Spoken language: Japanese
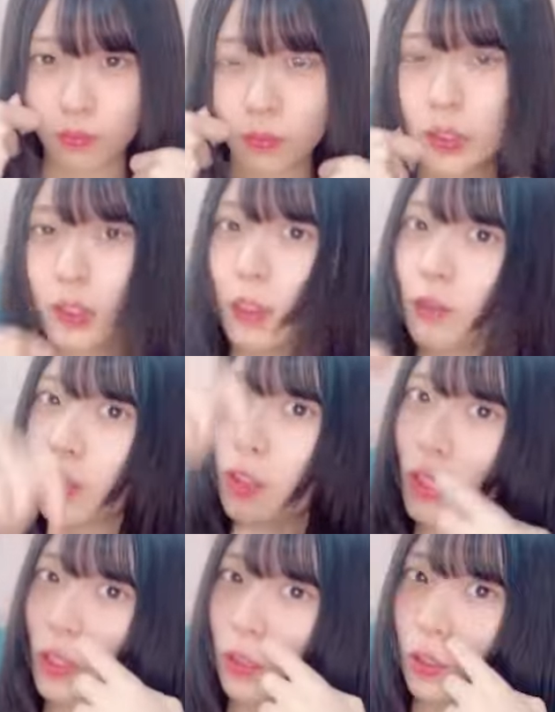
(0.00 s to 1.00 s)
みーちゃんは
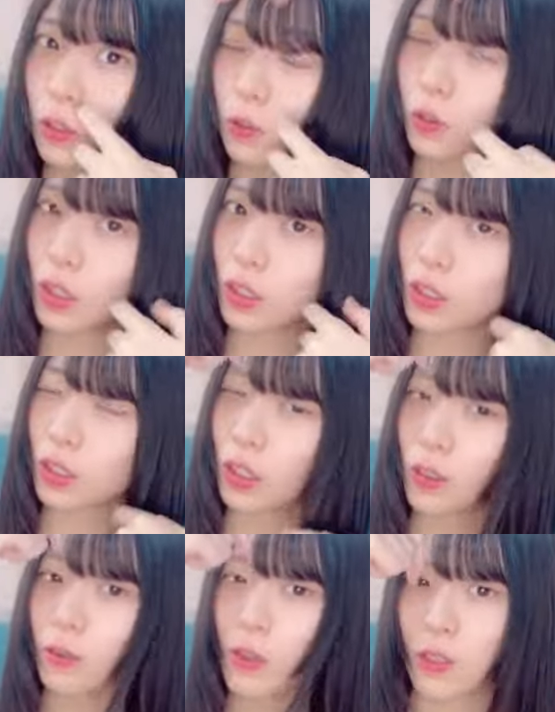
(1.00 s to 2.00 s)
ね昨日かな
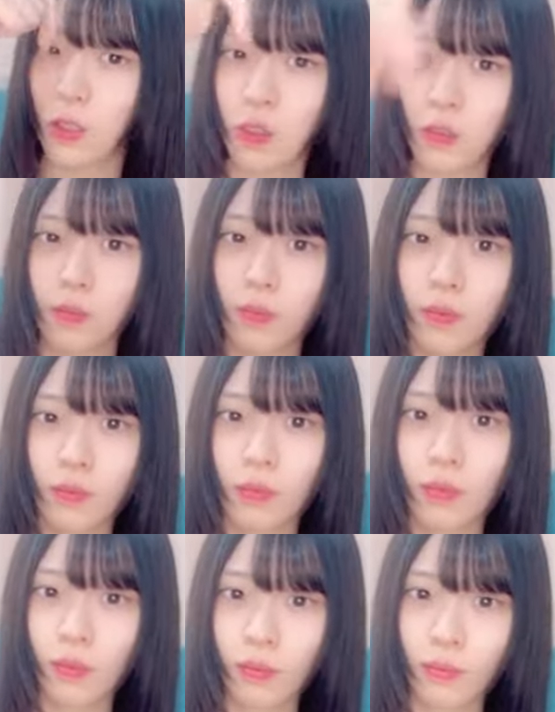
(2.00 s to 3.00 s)
ガラフェス
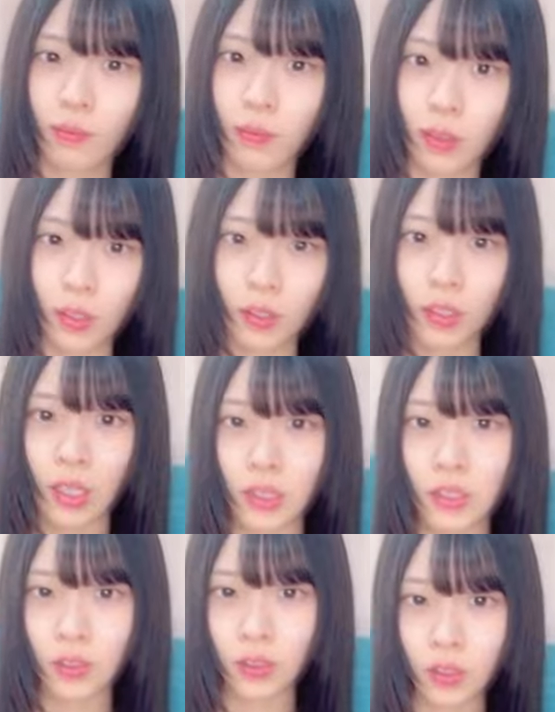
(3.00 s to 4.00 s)
りゅうなん
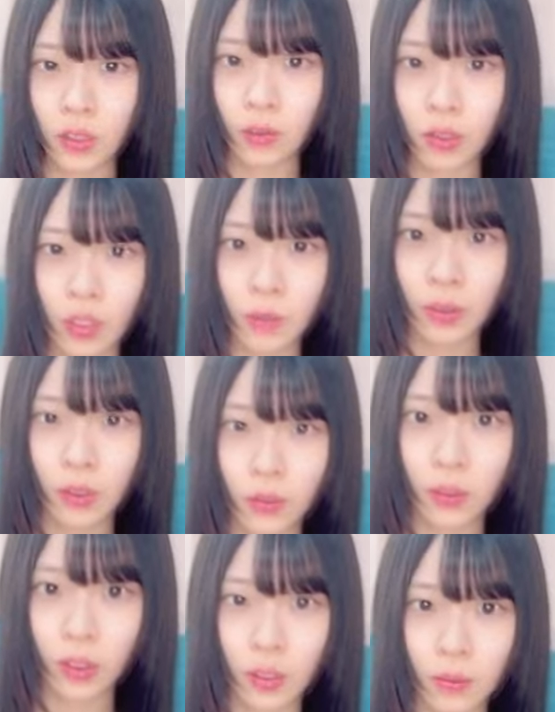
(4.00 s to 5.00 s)
そういうの岡山にあ
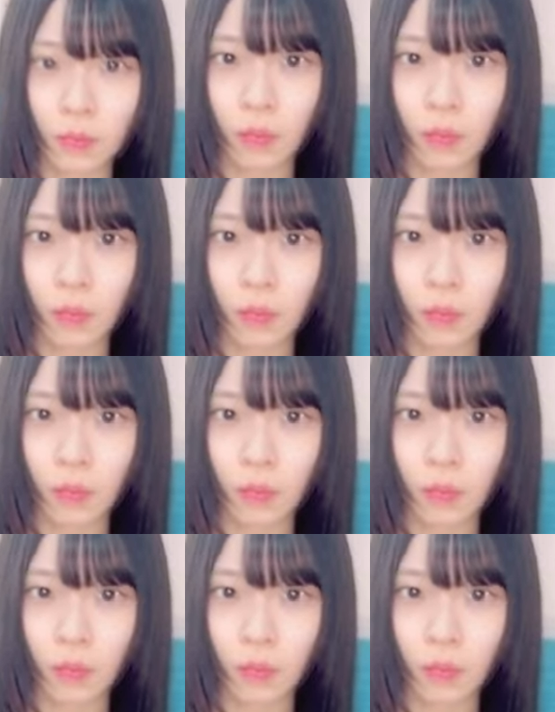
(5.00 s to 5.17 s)
るけ